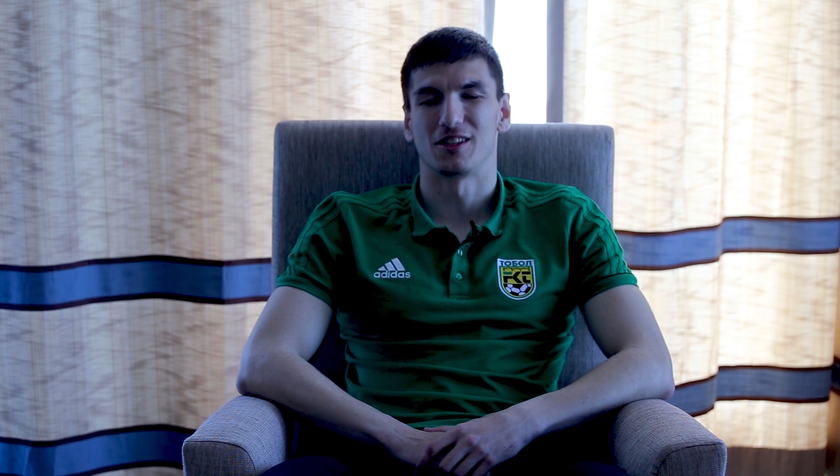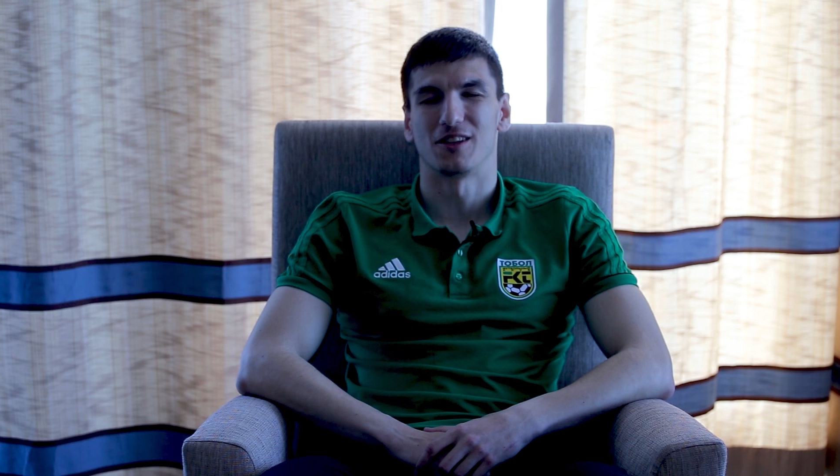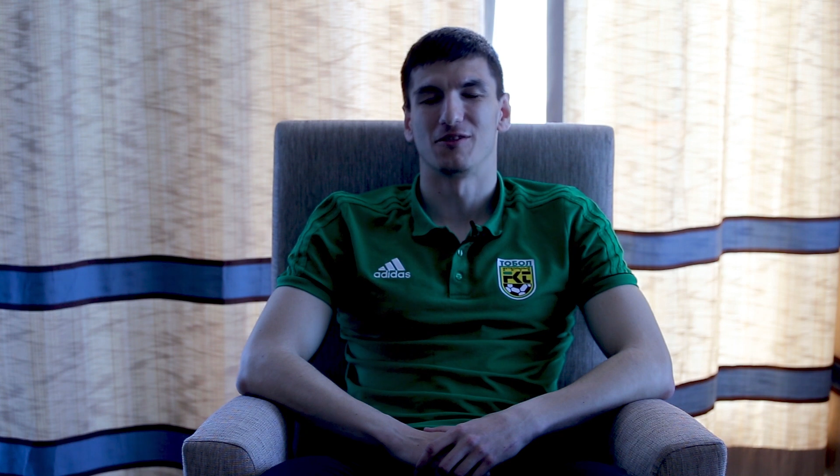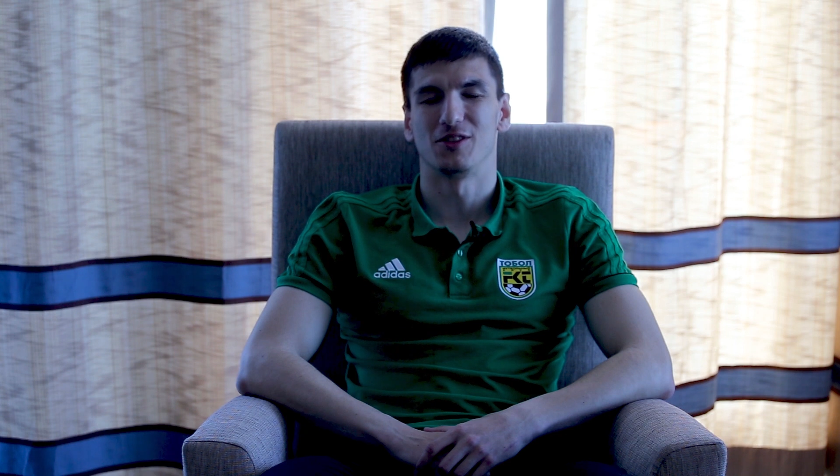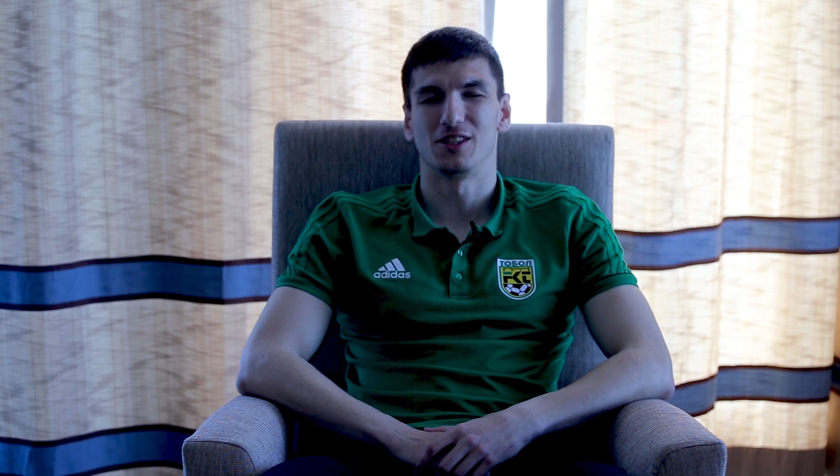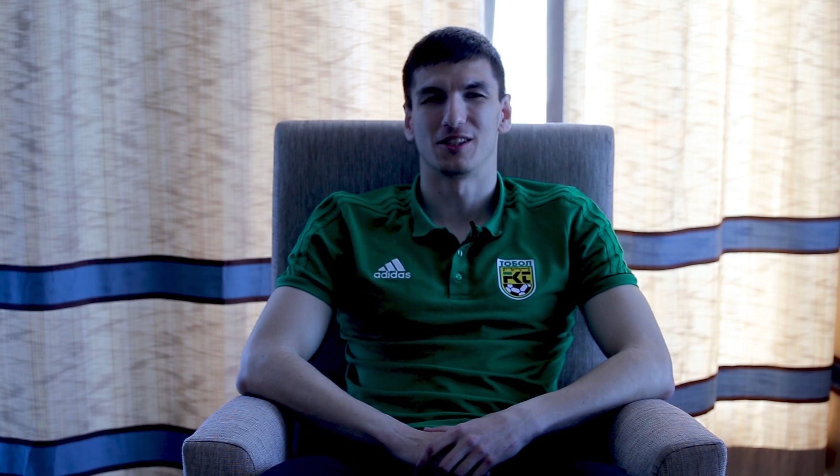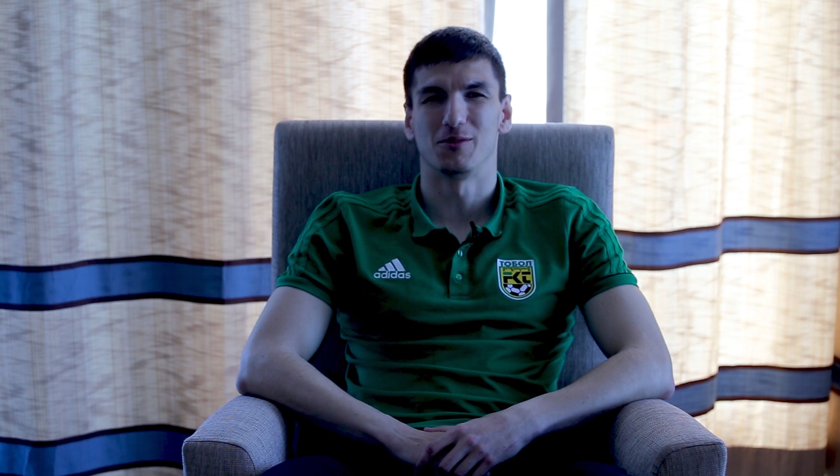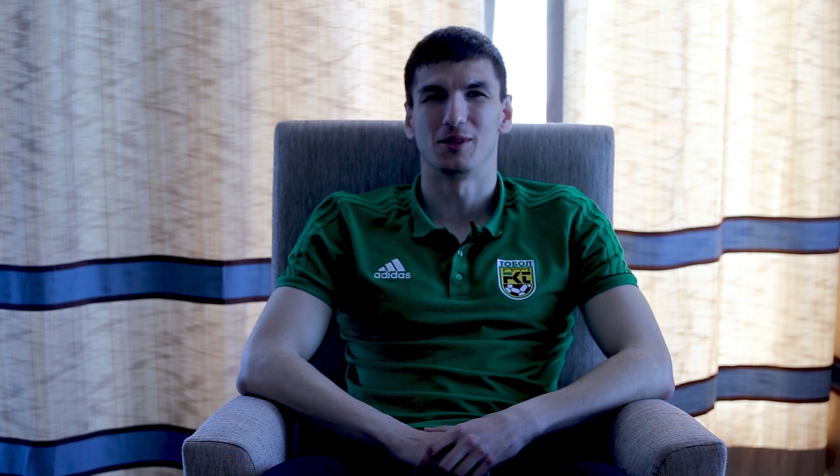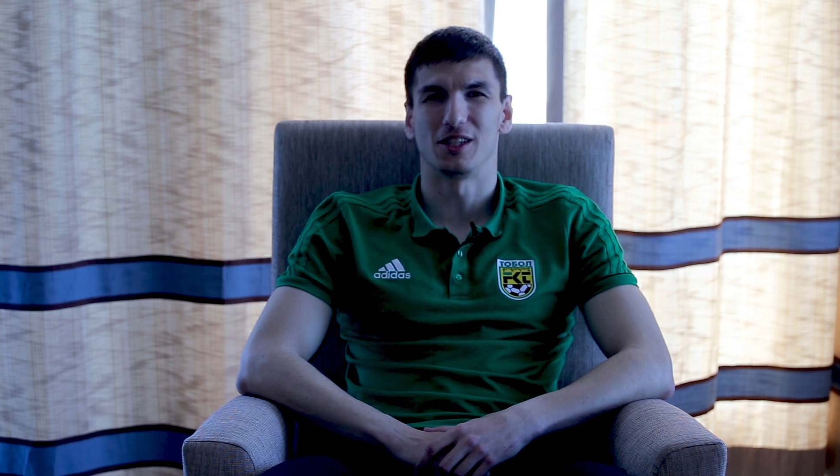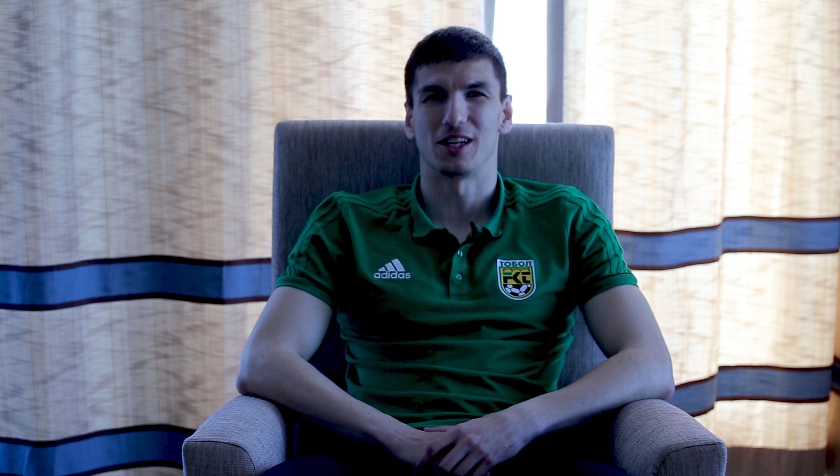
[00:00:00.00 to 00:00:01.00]
это Витя
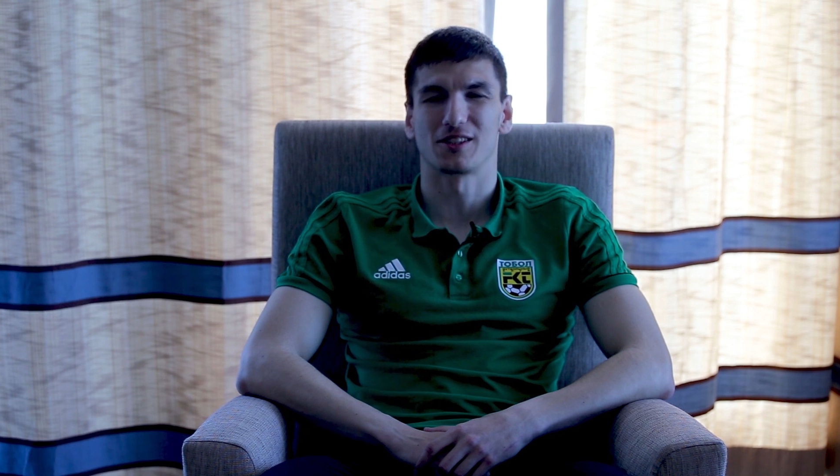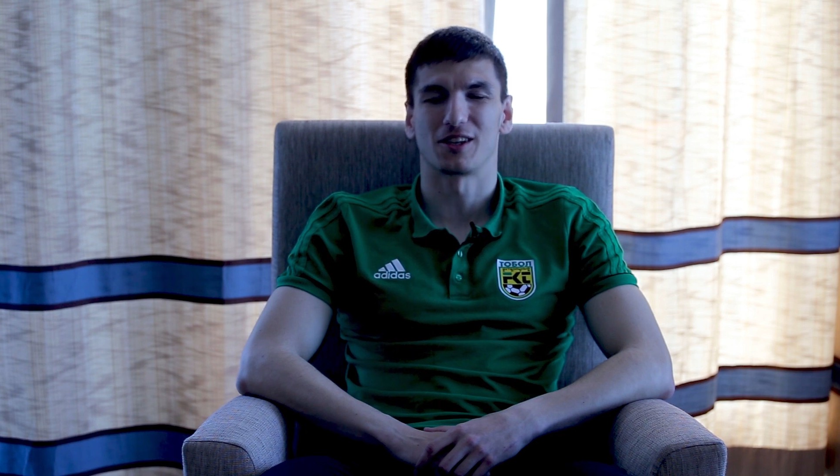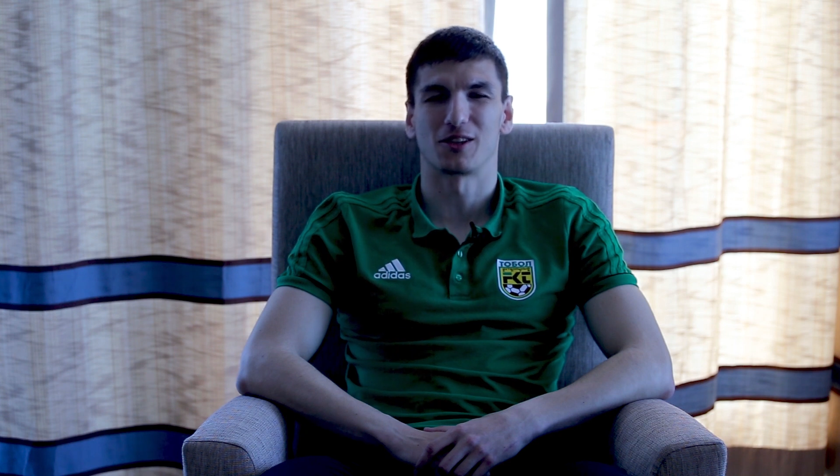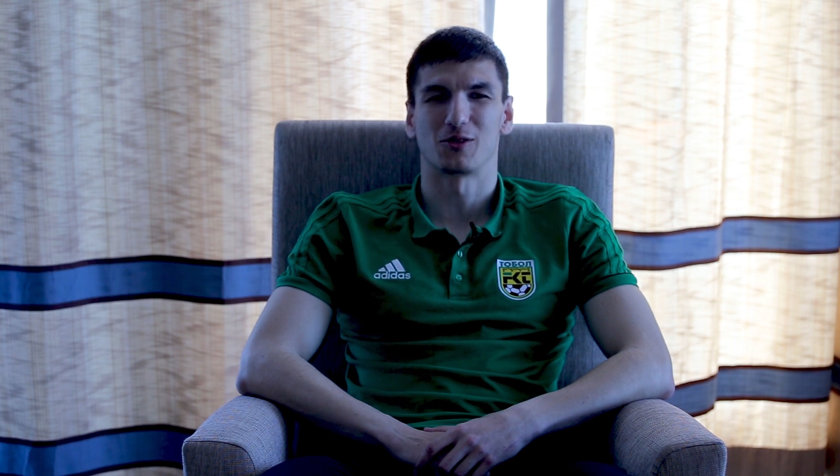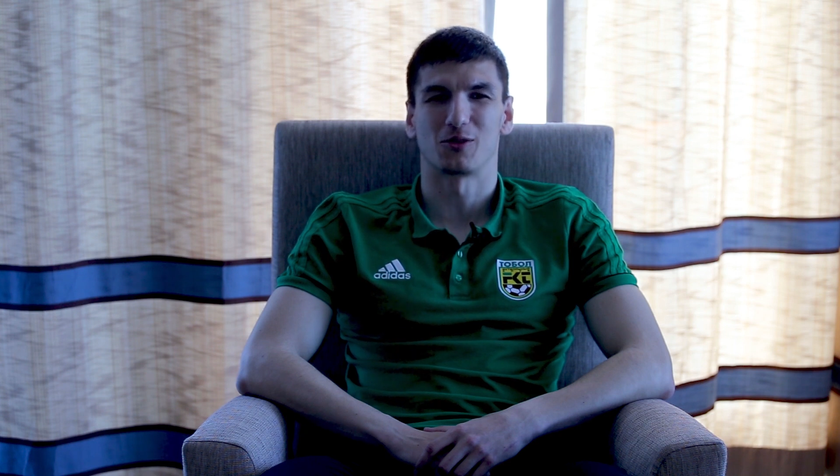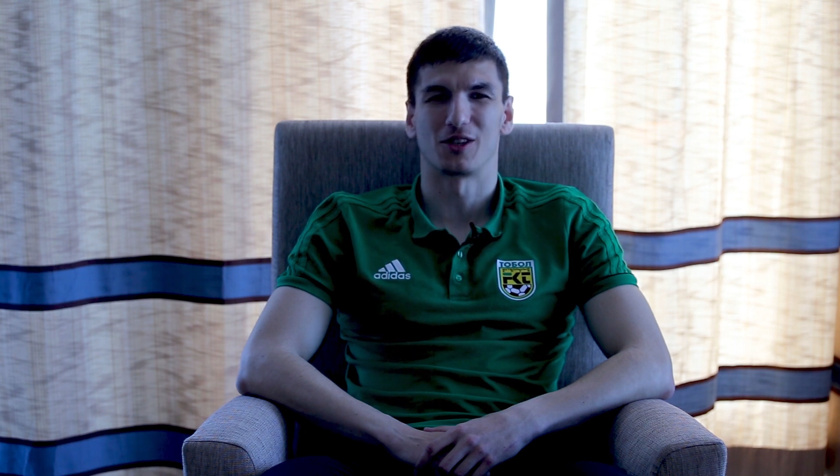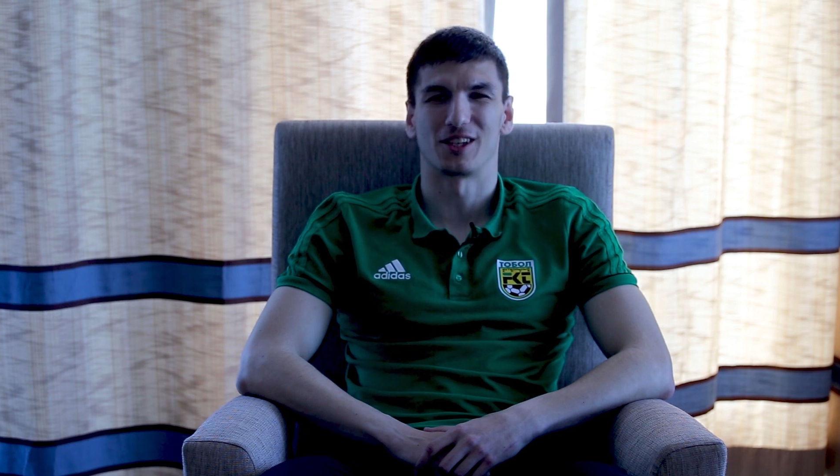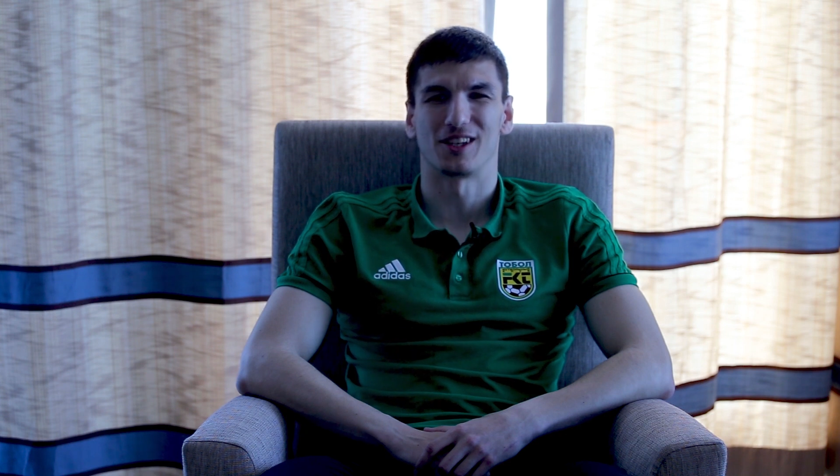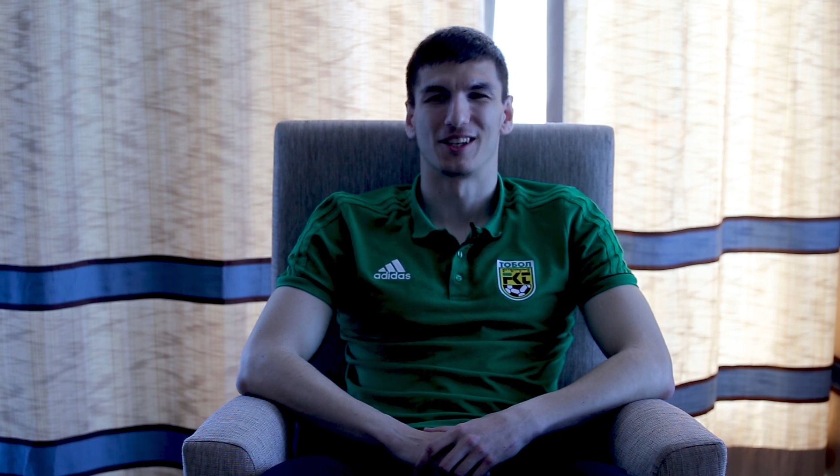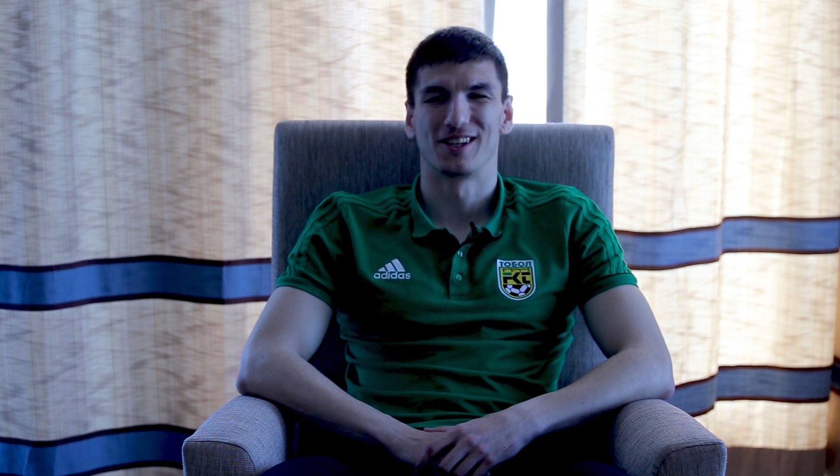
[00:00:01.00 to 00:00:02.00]
Дмитренко,
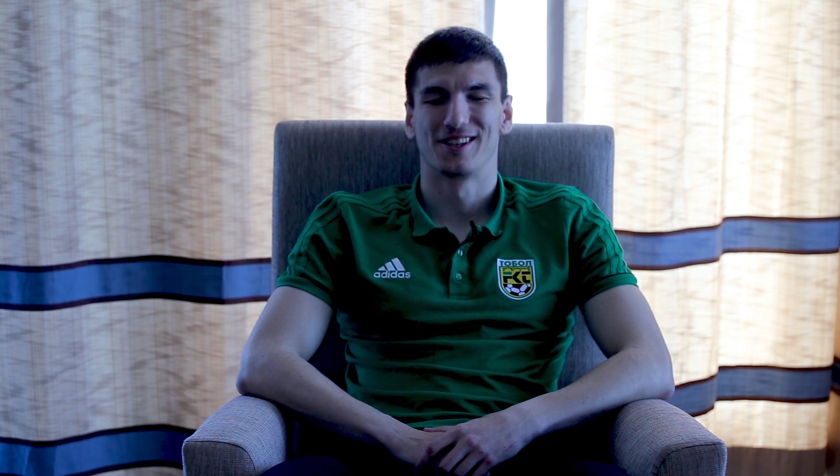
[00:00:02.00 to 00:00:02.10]
который